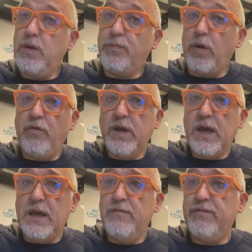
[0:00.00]

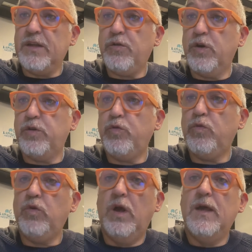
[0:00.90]
Provoca il fatto che
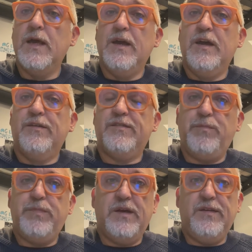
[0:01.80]
tu
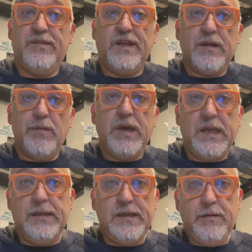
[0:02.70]
sappia
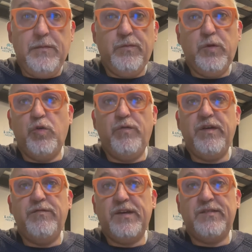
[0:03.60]
esattamente dove
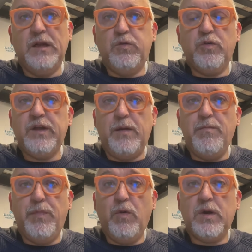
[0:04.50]
investi il tuo
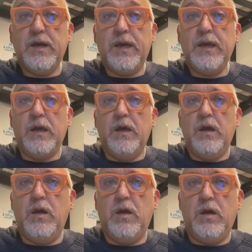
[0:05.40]
tempo, che
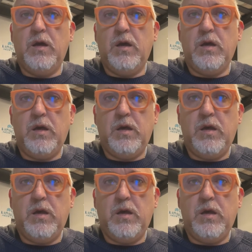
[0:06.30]
eh,